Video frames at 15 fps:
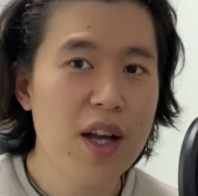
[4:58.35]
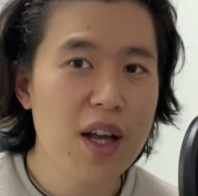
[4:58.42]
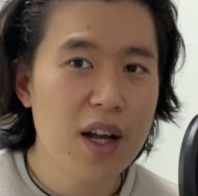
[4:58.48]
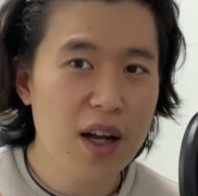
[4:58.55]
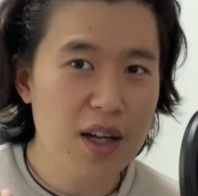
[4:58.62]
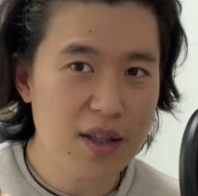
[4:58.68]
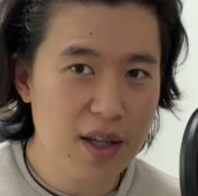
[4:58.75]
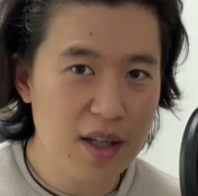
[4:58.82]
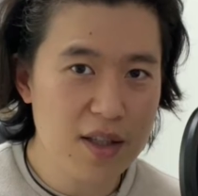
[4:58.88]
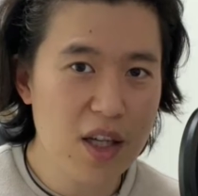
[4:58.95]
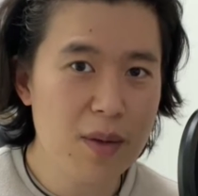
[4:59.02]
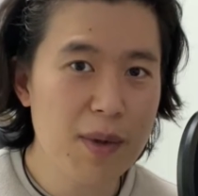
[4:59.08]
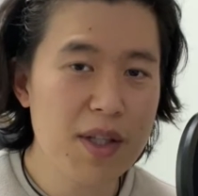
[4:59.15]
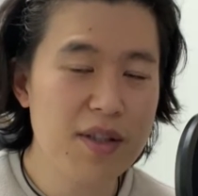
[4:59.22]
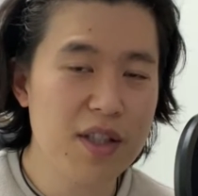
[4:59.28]
그러니까 제
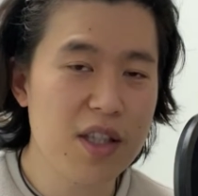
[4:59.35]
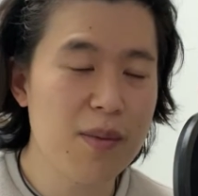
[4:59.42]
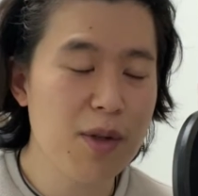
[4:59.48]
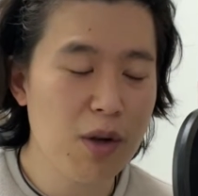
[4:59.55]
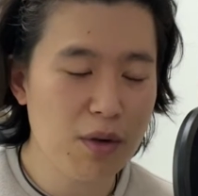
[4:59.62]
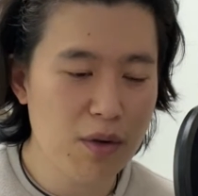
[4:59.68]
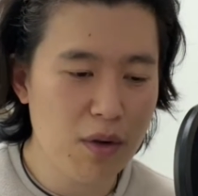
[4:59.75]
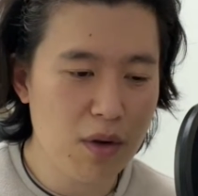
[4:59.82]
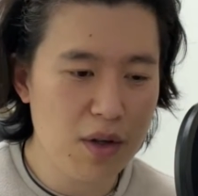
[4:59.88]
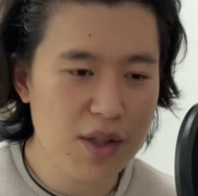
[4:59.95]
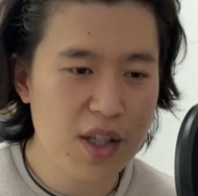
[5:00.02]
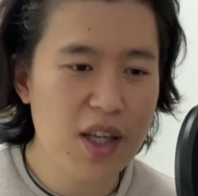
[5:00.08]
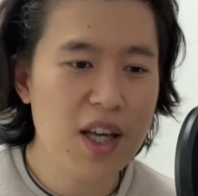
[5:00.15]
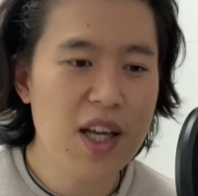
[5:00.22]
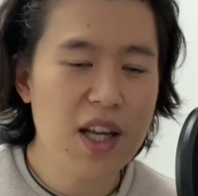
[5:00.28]
삶의 짐이었던
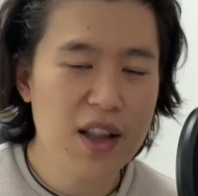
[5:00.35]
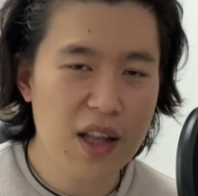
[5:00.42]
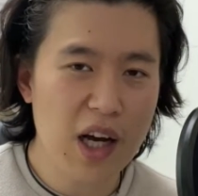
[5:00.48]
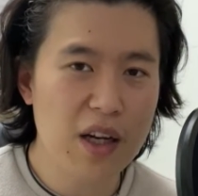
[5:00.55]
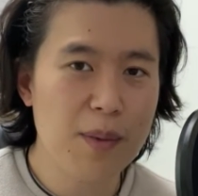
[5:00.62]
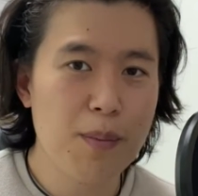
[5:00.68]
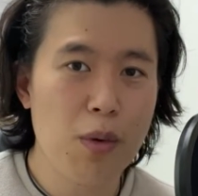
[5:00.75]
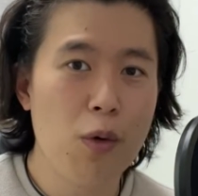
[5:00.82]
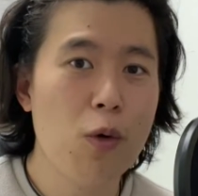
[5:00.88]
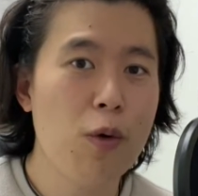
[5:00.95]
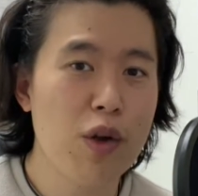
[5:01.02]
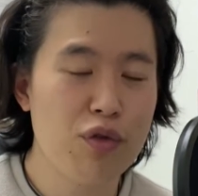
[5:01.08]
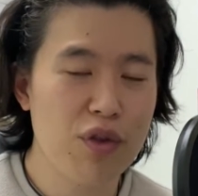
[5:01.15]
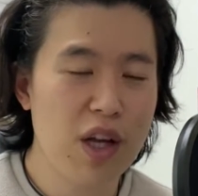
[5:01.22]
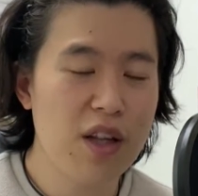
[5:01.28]
것이 나를
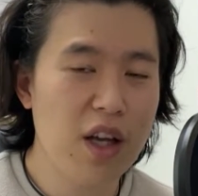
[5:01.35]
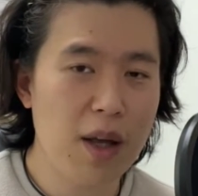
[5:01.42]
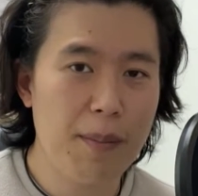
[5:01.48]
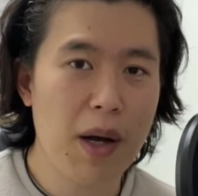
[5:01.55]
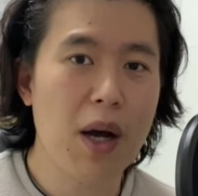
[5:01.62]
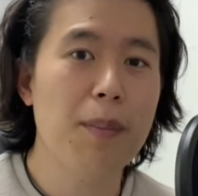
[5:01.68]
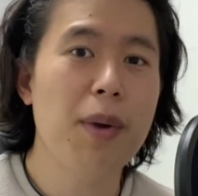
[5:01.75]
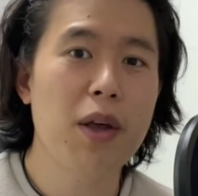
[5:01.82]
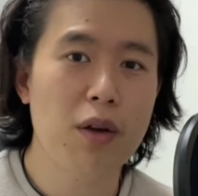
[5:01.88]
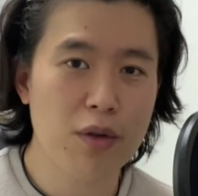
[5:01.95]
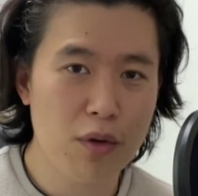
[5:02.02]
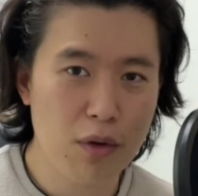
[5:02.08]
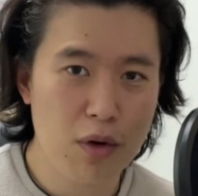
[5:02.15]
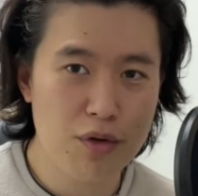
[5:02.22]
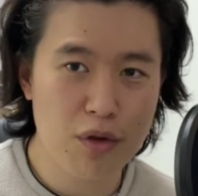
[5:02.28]
보호해주는 하나의
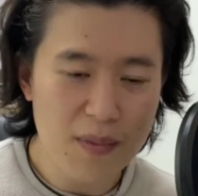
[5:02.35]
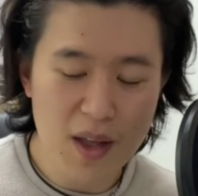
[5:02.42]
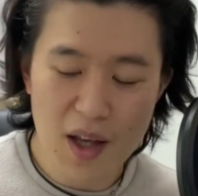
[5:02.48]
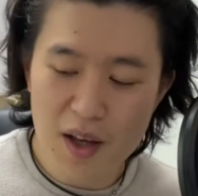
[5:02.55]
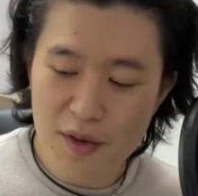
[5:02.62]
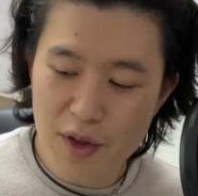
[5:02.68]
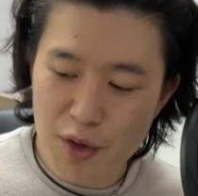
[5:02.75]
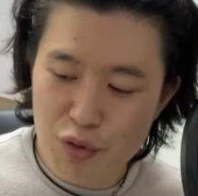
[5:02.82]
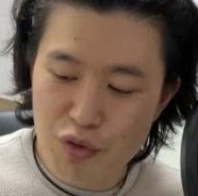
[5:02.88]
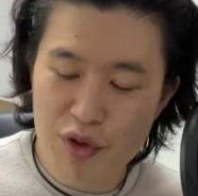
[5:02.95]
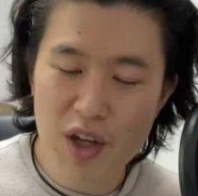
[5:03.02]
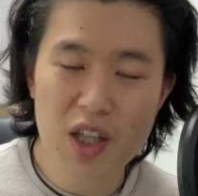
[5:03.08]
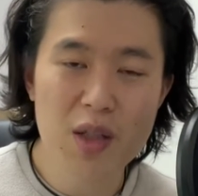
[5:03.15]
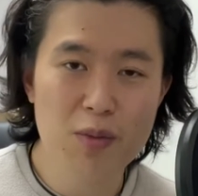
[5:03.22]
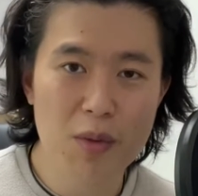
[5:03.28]
방패였던 거죠. 그래서 이
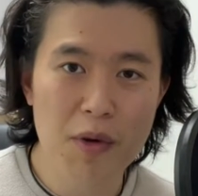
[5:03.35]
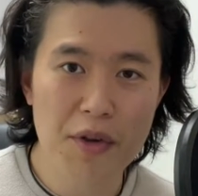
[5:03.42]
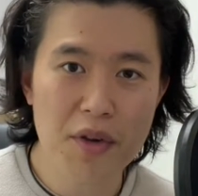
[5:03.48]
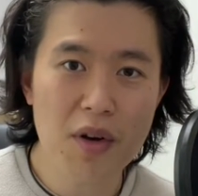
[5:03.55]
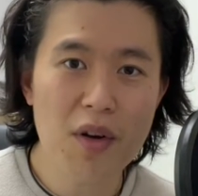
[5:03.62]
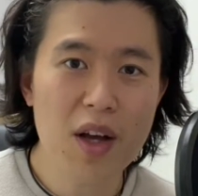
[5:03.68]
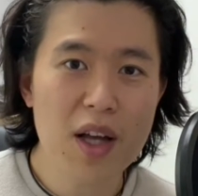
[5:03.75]
두리안을 보면서